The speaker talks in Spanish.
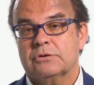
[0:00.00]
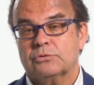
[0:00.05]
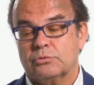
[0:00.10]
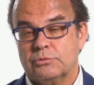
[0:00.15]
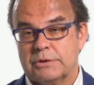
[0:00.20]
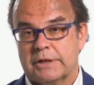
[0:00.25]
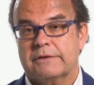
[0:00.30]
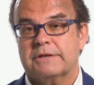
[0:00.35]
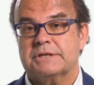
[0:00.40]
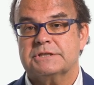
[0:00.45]

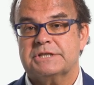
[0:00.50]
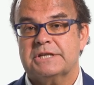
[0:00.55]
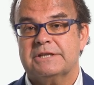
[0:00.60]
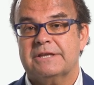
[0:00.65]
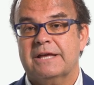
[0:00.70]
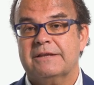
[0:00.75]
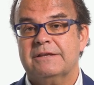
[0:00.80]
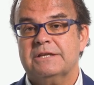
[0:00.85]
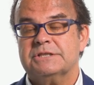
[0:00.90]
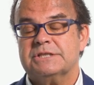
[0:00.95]
tus
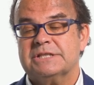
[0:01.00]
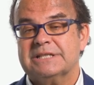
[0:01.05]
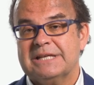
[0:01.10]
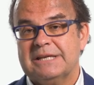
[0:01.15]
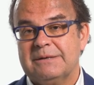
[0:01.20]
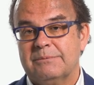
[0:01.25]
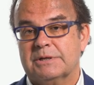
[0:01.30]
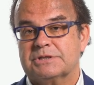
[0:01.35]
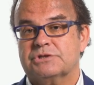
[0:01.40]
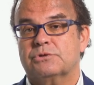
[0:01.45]
necesidades
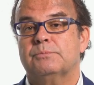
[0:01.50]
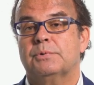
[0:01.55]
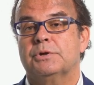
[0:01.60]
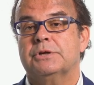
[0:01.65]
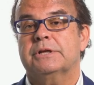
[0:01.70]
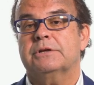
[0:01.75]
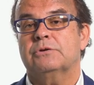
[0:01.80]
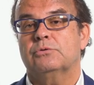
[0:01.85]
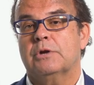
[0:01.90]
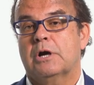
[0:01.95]
y va a
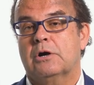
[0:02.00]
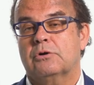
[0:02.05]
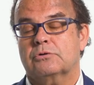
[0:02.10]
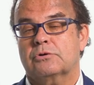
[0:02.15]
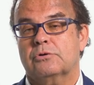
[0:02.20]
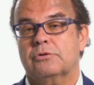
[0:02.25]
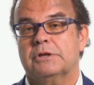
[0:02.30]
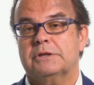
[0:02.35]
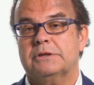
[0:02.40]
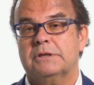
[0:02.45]
suponer un
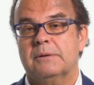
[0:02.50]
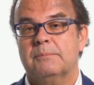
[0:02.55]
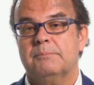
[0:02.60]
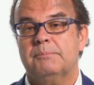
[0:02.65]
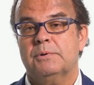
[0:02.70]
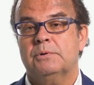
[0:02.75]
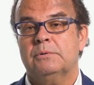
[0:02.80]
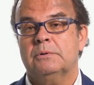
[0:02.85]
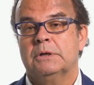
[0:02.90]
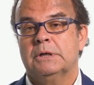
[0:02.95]
ahorro de
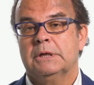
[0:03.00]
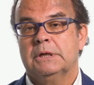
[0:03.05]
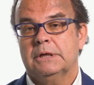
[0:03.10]
tiempo